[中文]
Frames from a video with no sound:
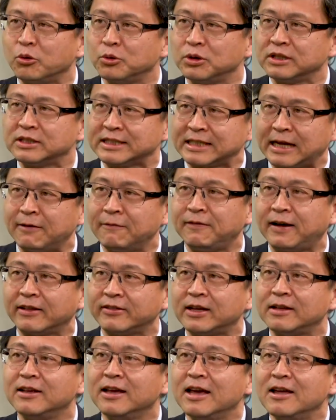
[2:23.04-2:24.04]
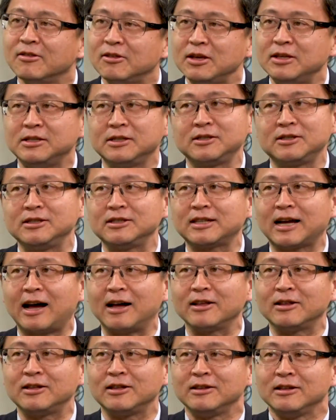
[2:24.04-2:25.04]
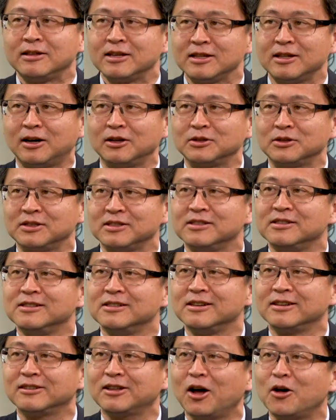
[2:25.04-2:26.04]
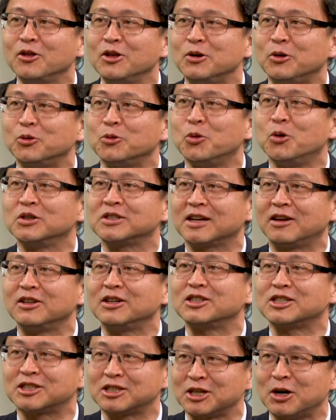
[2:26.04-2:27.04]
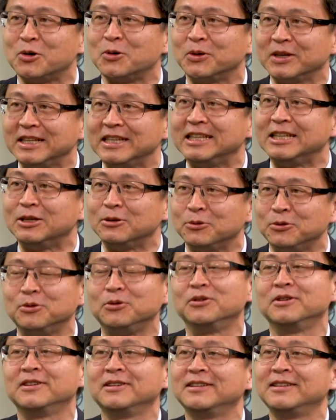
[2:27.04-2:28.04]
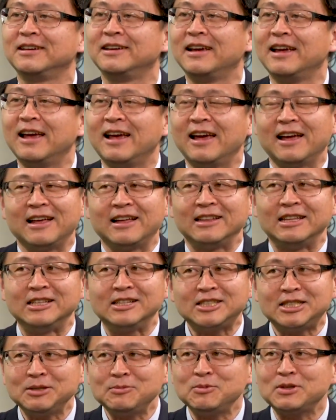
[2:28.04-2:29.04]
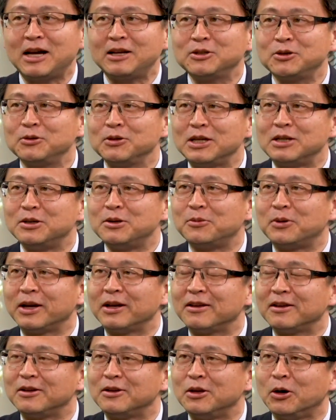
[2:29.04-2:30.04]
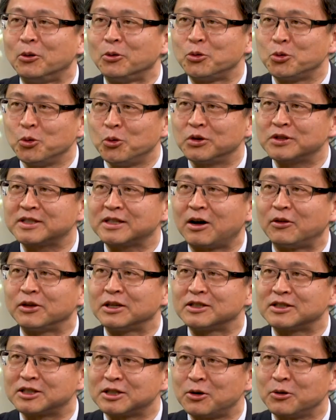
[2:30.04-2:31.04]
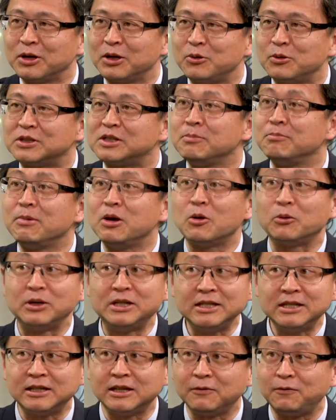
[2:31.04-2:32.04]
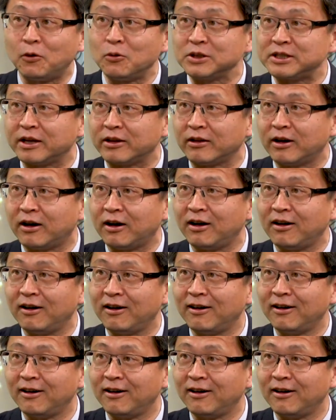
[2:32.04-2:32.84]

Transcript: 多的想法，但是第一件事情大家一提提到就是到底有多少的收益率？对，你的心目当中你认为有多少的收益率是没有任何风险哦？